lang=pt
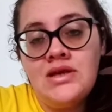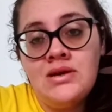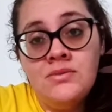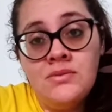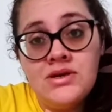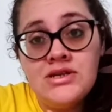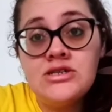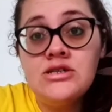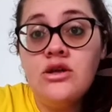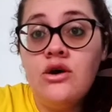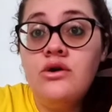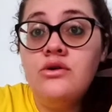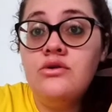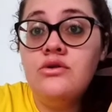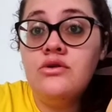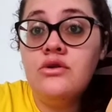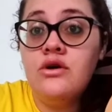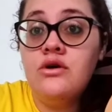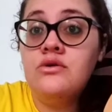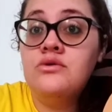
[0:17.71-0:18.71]
Mas logo,
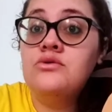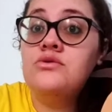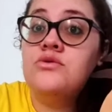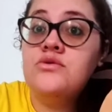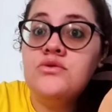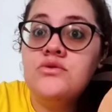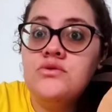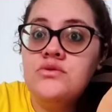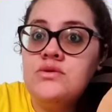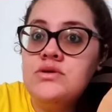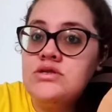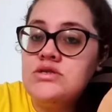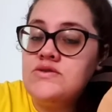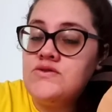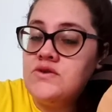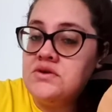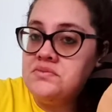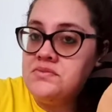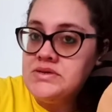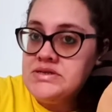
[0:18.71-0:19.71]
logo, tudo isso
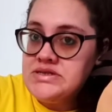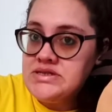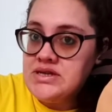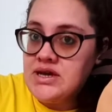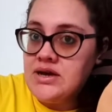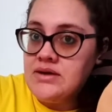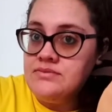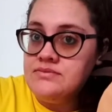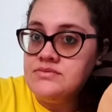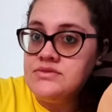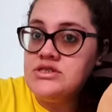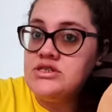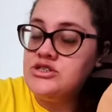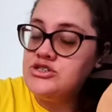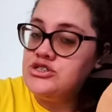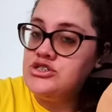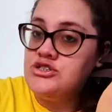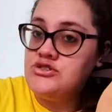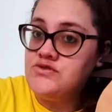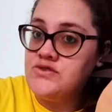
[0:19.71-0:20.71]
vai passar e a
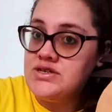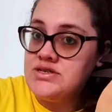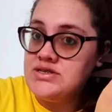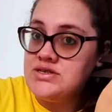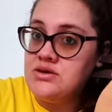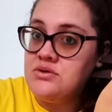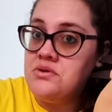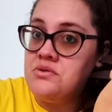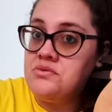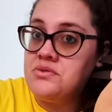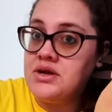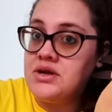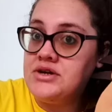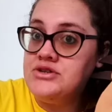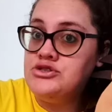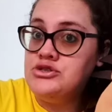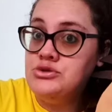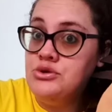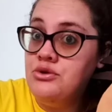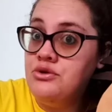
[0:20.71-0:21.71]
gente vai se encontrar
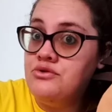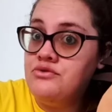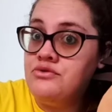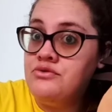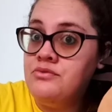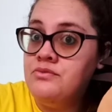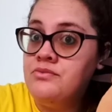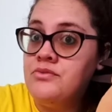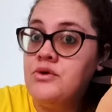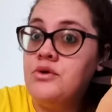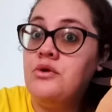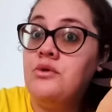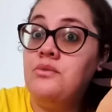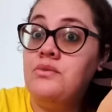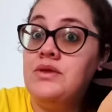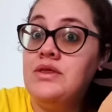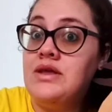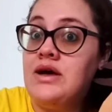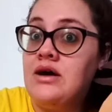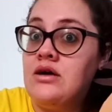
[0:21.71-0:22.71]
de novo,
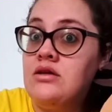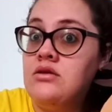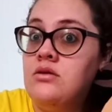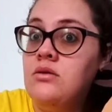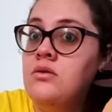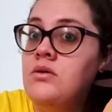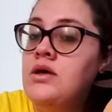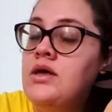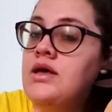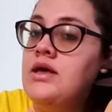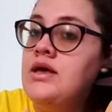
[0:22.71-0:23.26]
combinado?